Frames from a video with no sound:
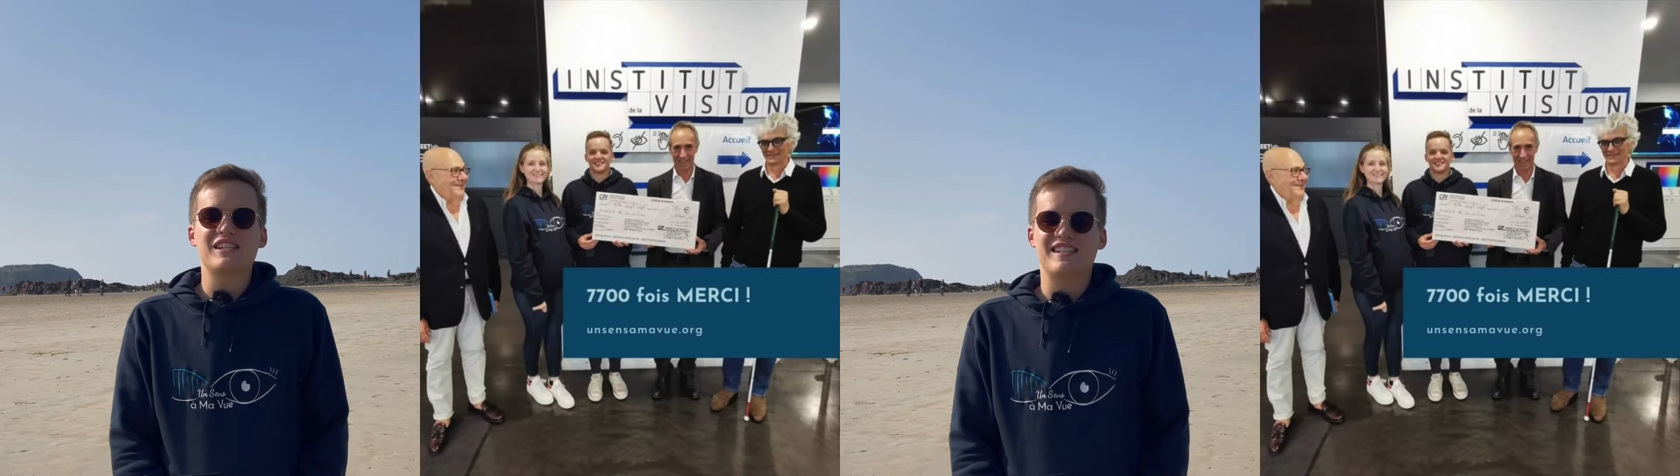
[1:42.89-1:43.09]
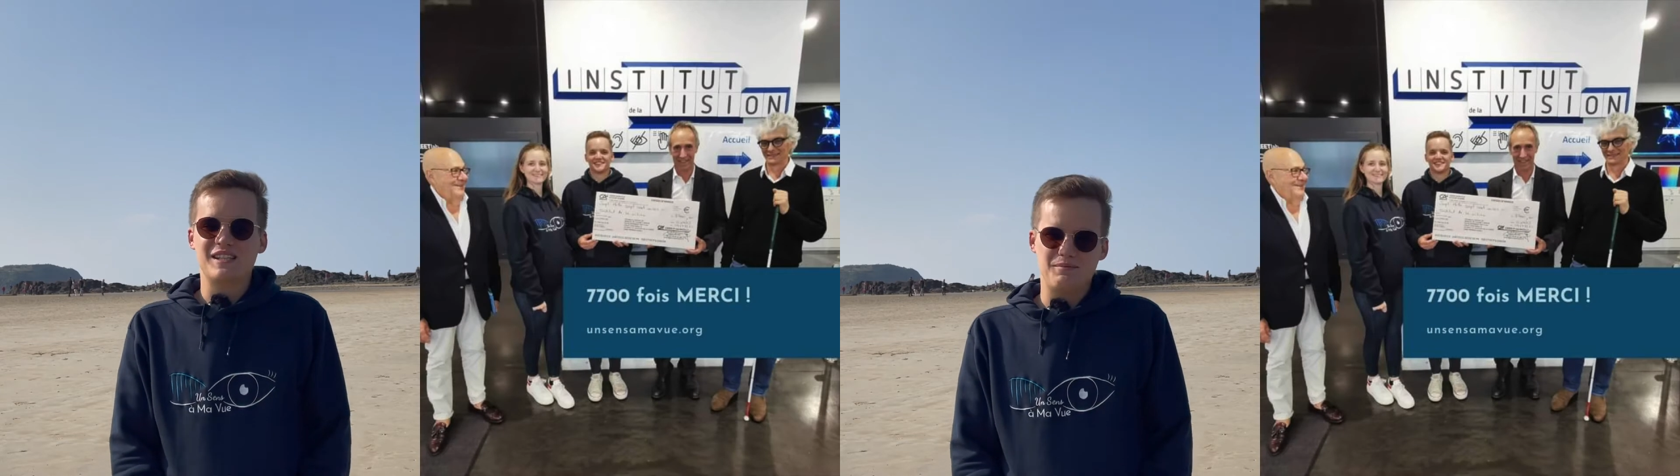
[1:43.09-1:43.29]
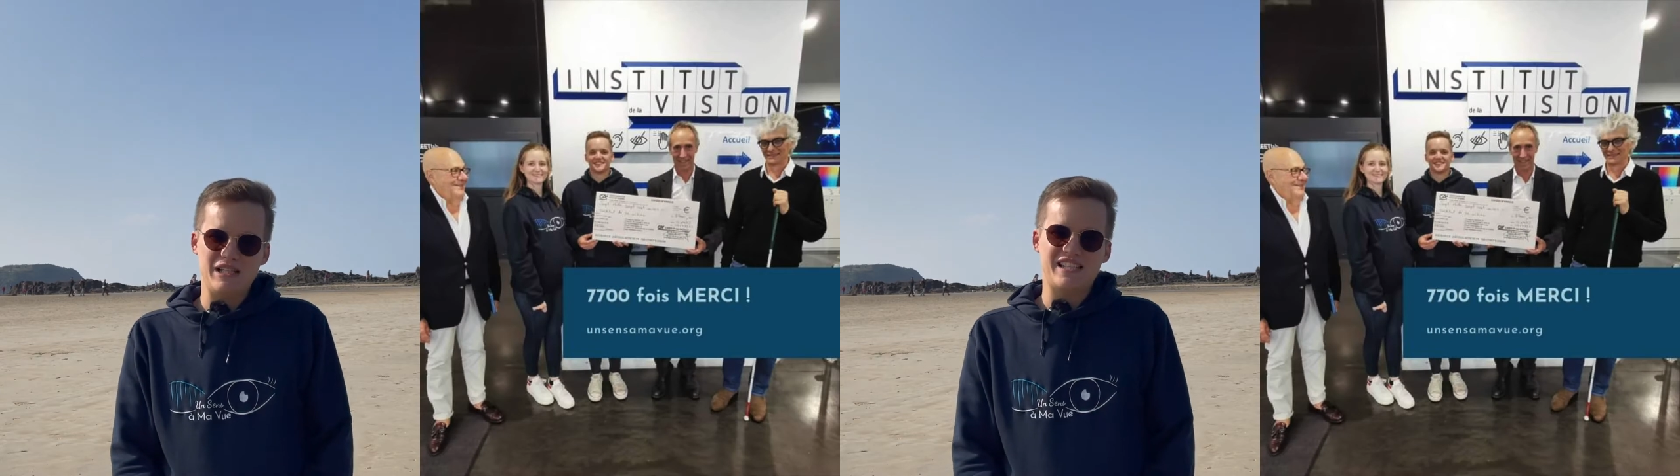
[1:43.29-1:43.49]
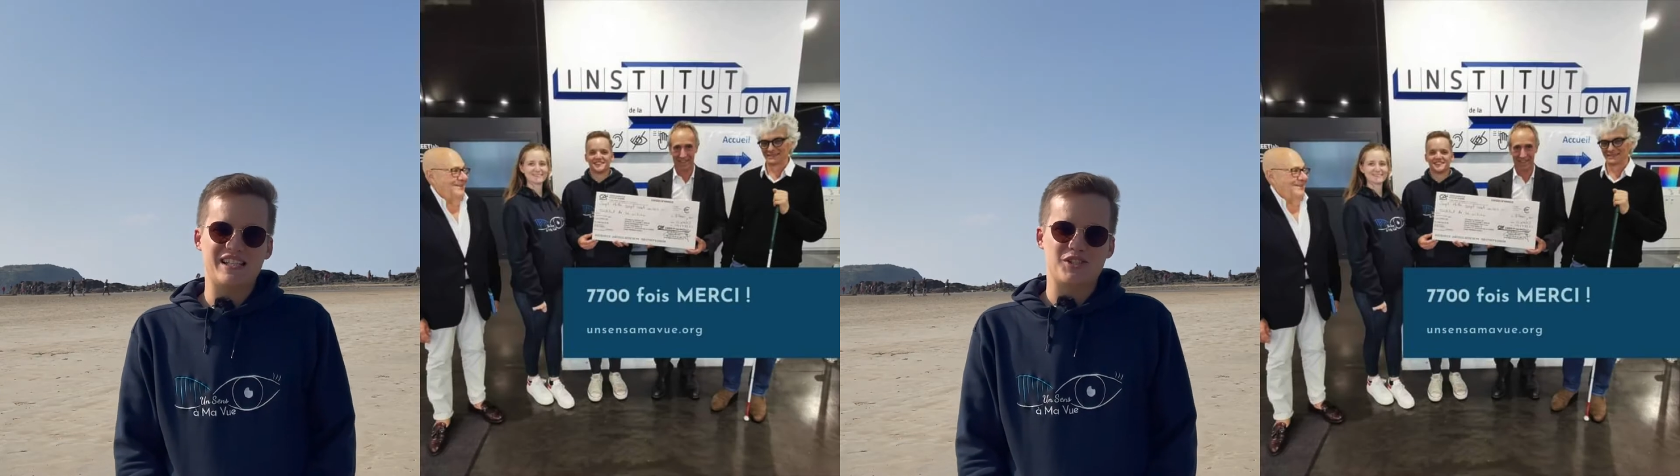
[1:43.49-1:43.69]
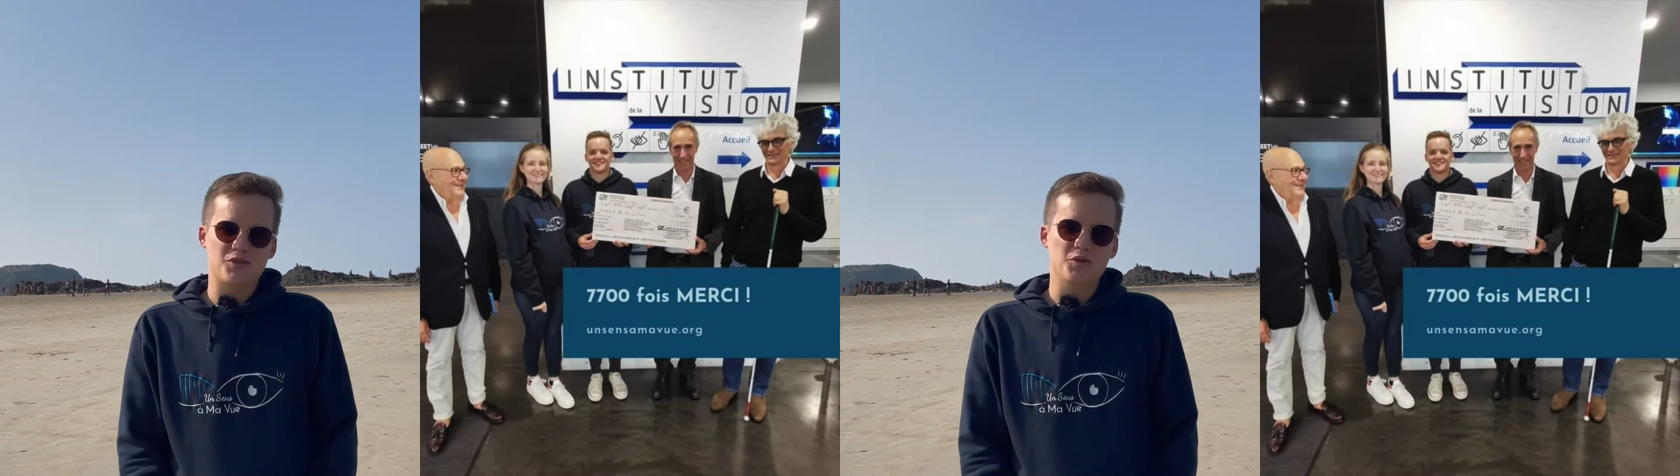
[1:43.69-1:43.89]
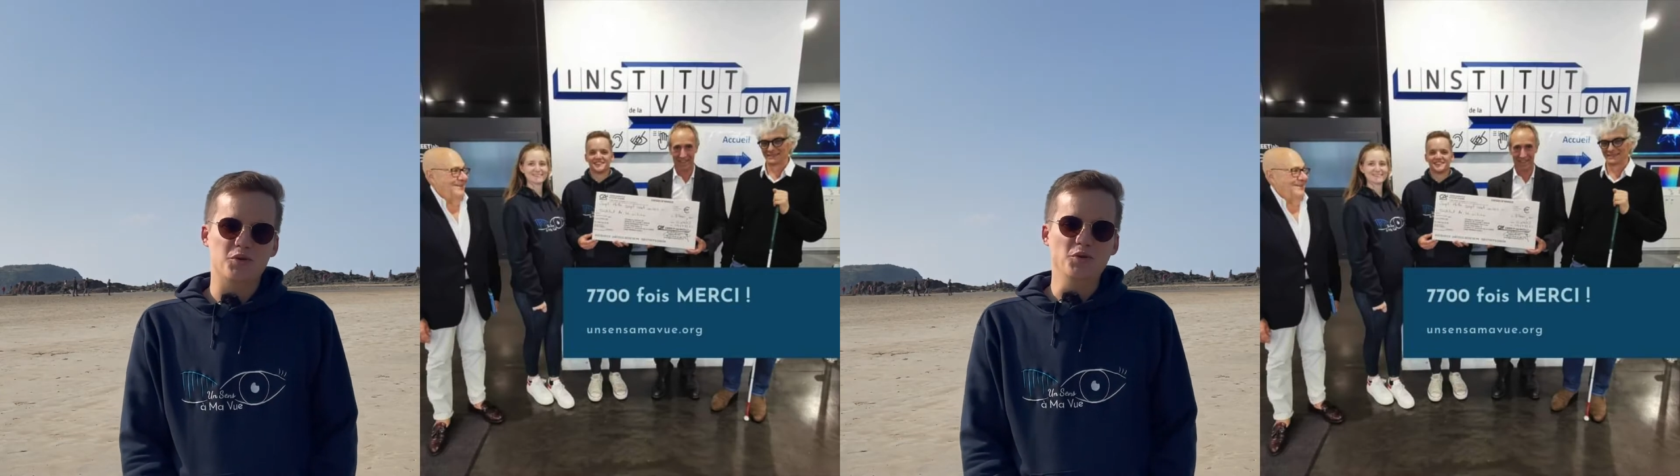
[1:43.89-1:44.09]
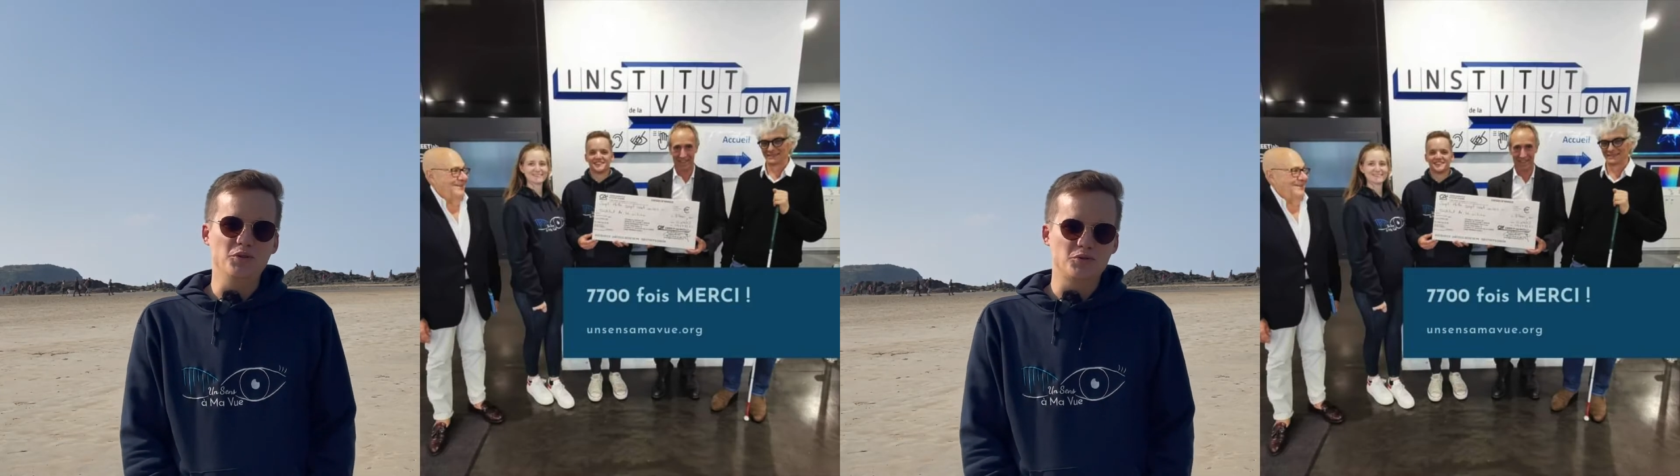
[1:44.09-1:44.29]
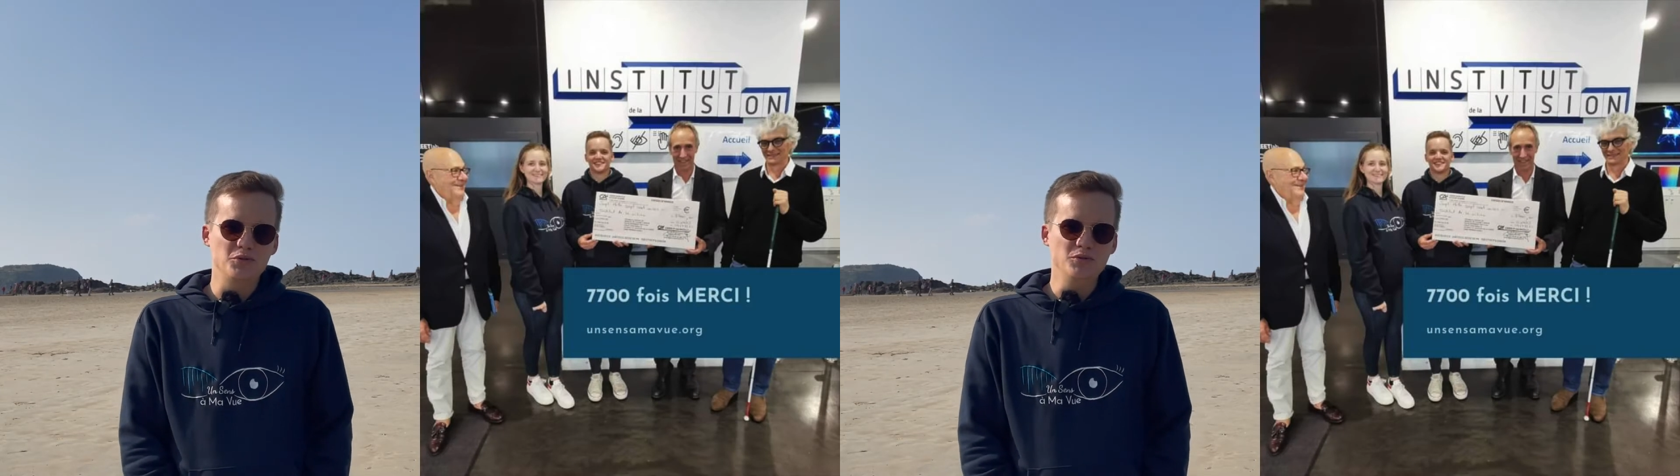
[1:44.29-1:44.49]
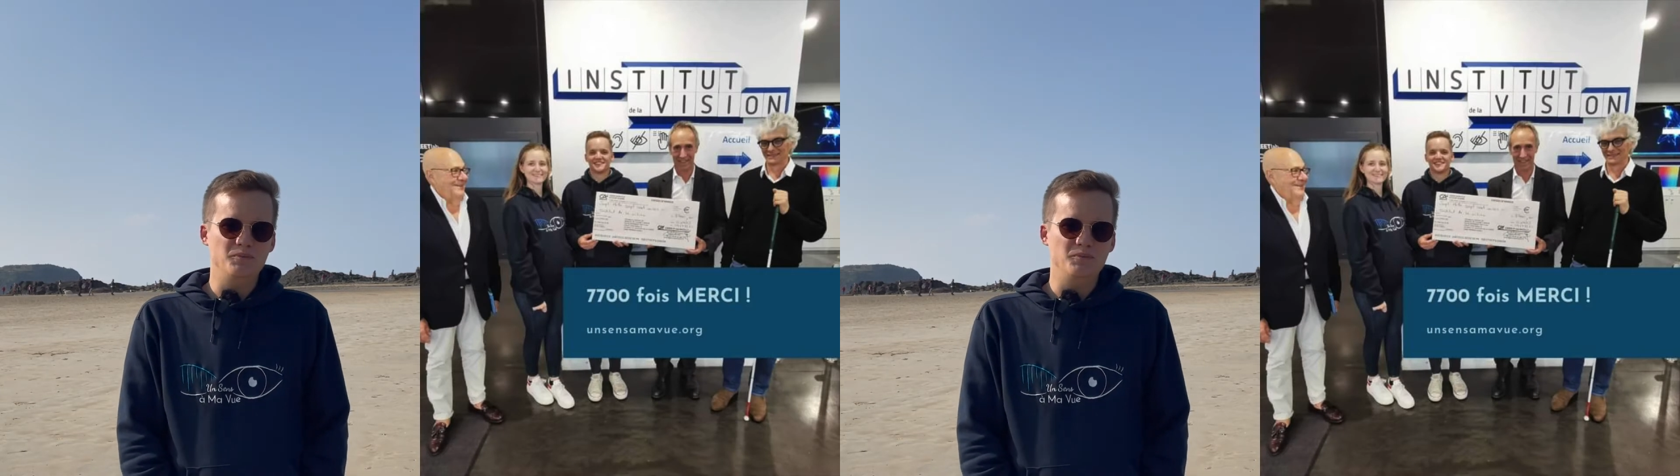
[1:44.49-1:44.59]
7700 euros en tout,